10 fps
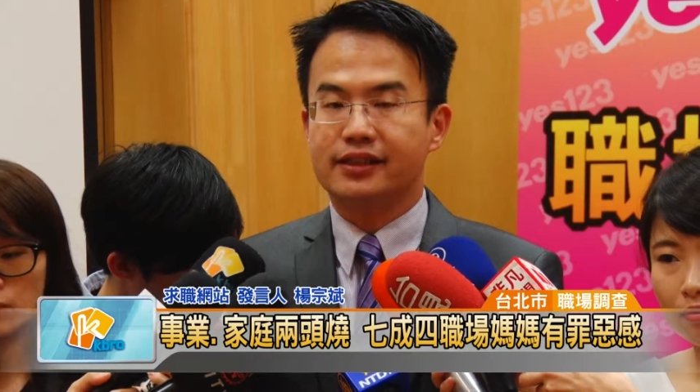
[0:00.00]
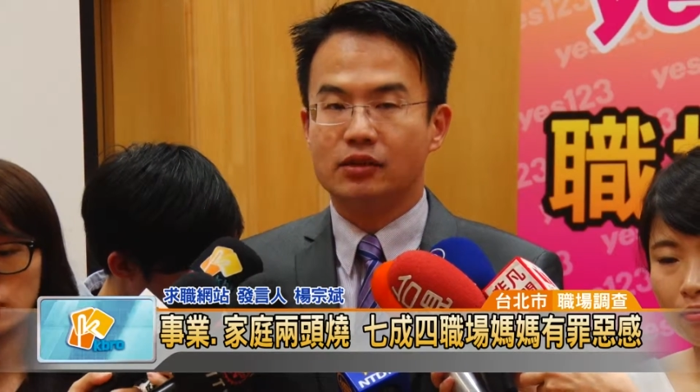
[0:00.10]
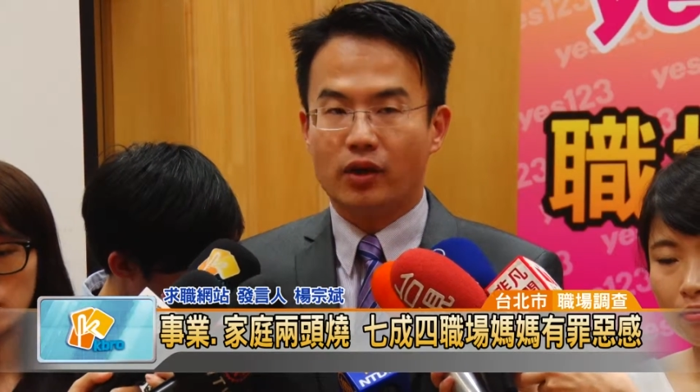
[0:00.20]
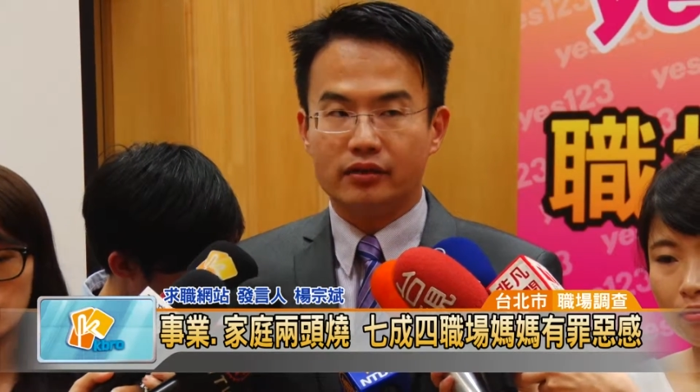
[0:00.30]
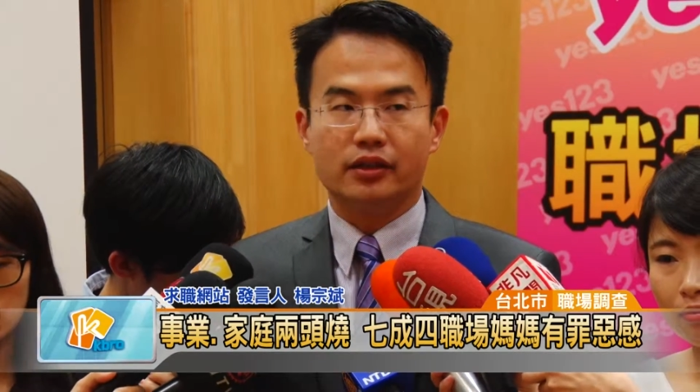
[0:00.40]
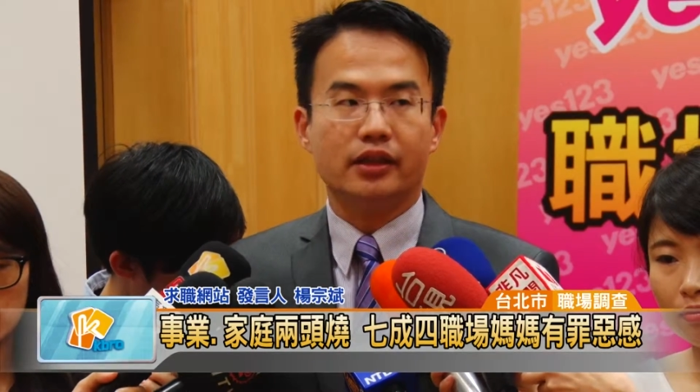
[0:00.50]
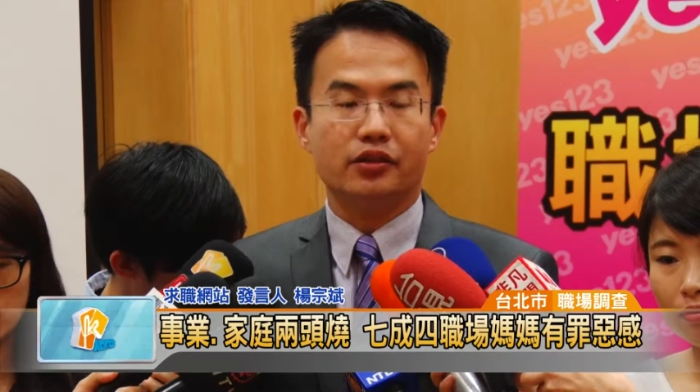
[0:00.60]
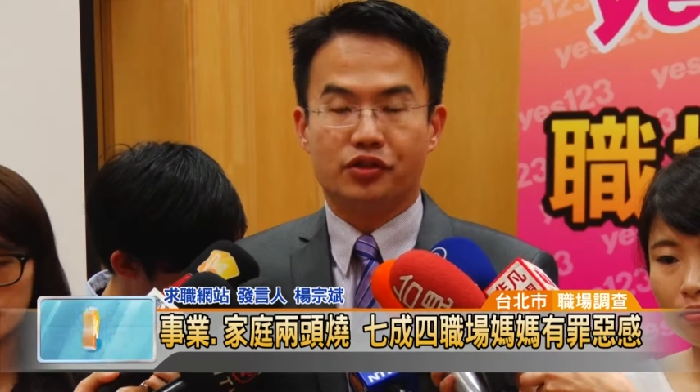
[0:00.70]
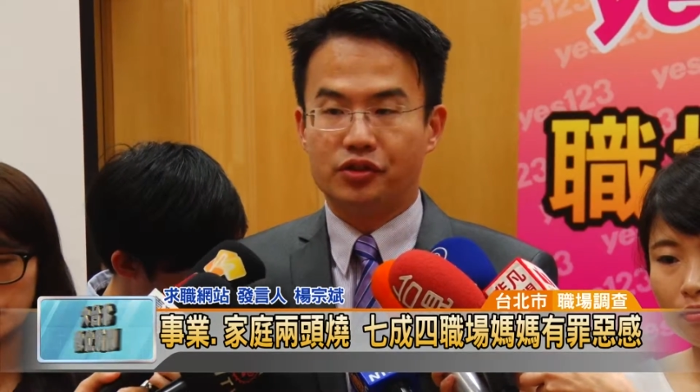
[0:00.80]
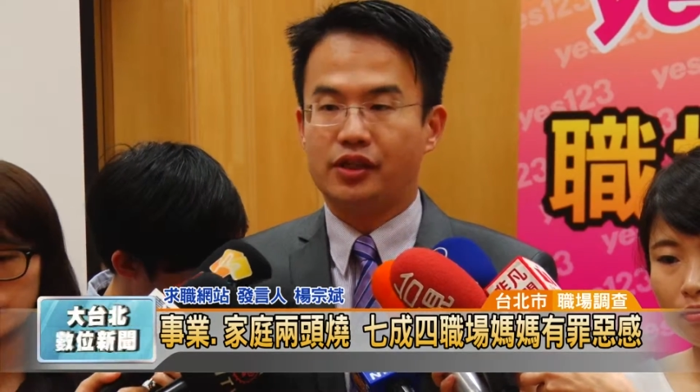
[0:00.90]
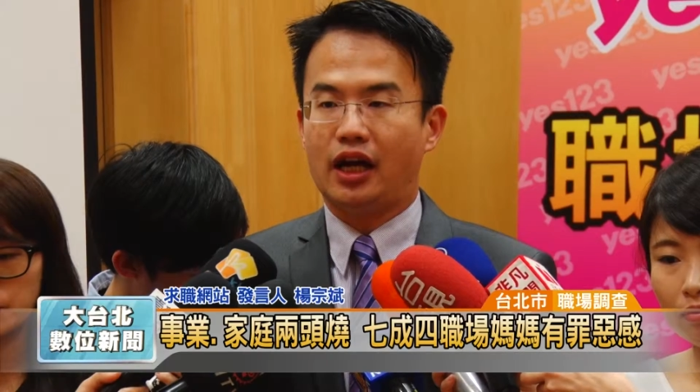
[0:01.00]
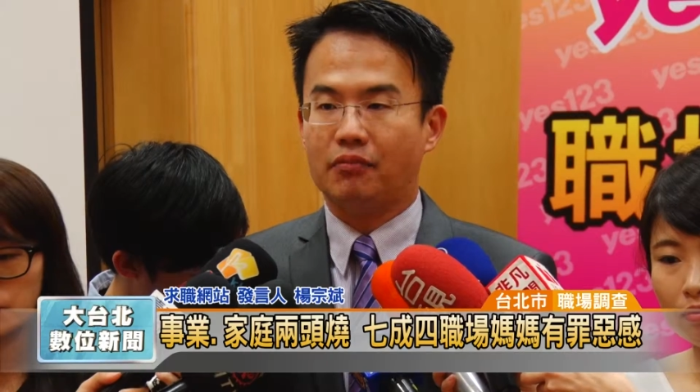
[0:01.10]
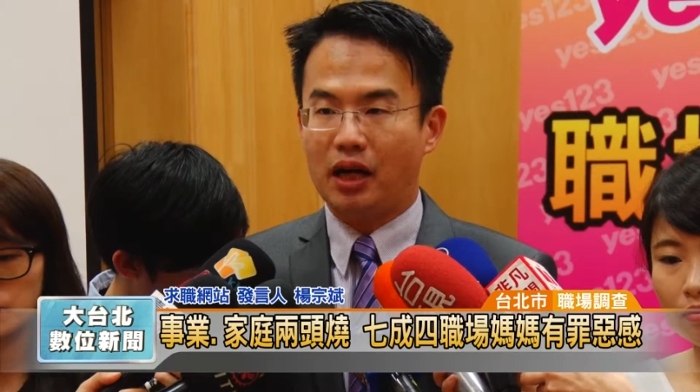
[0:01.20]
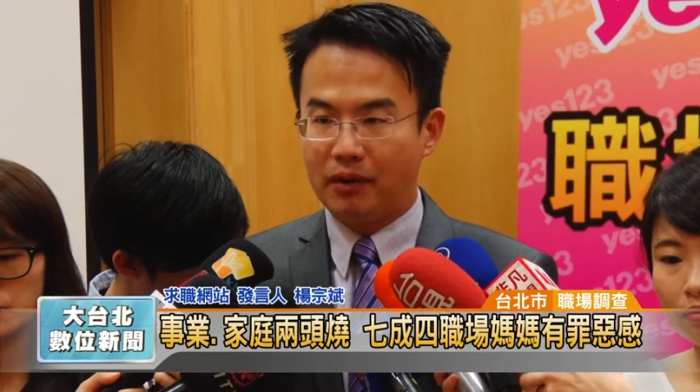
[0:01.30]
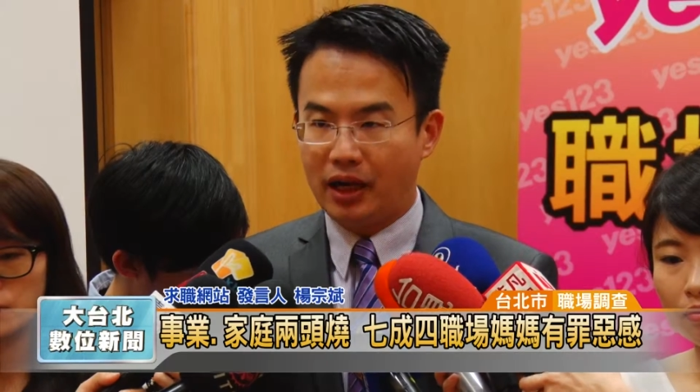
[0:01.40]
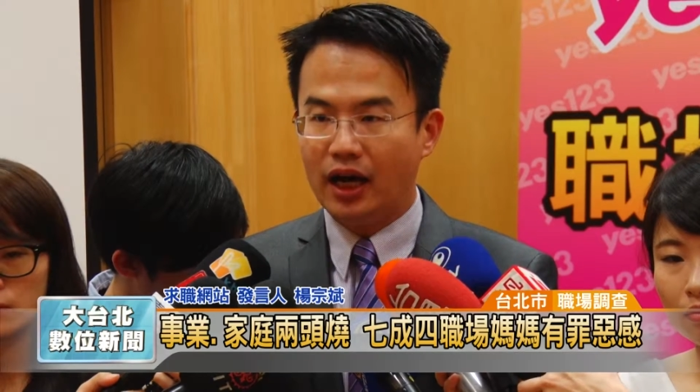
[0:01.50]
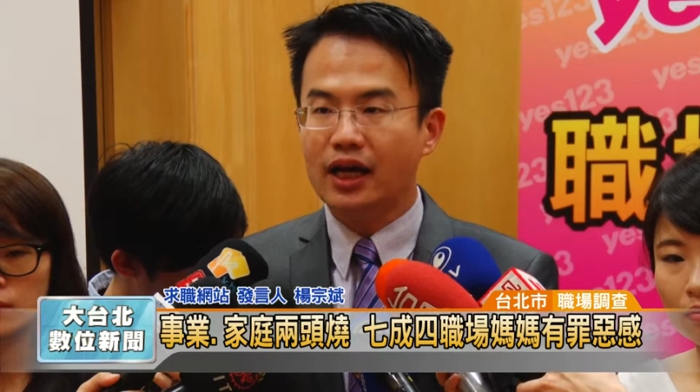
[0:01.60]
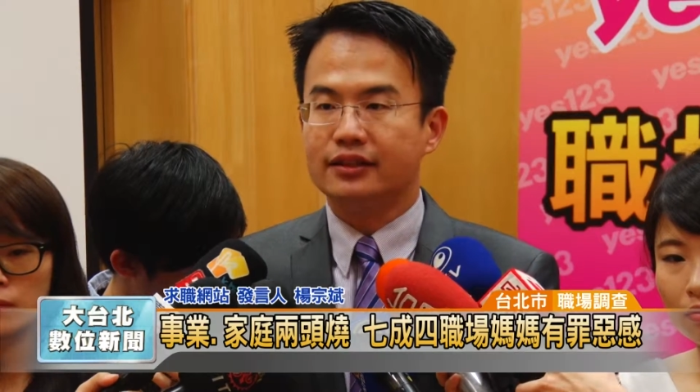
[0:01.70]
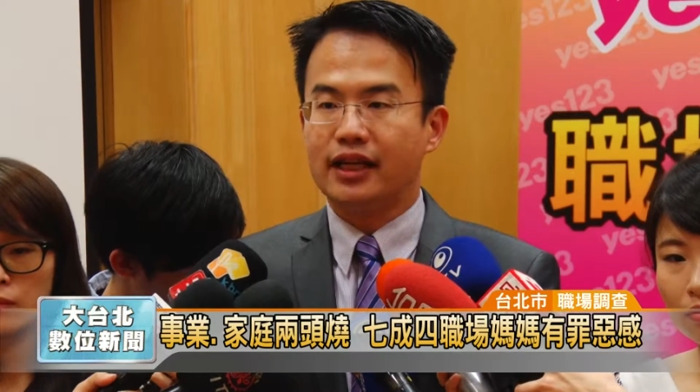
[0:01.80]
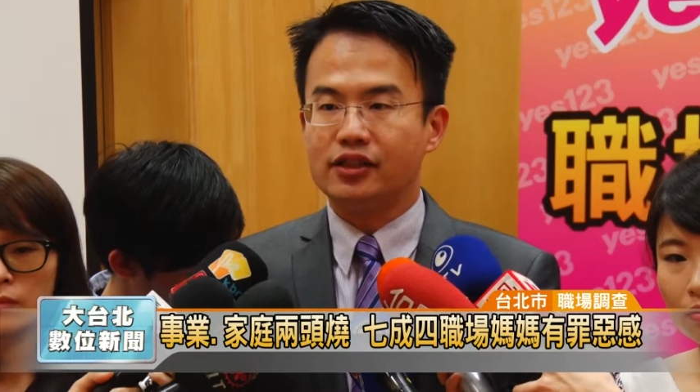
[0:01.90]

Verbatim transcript: 十四万的一个职场妈妈，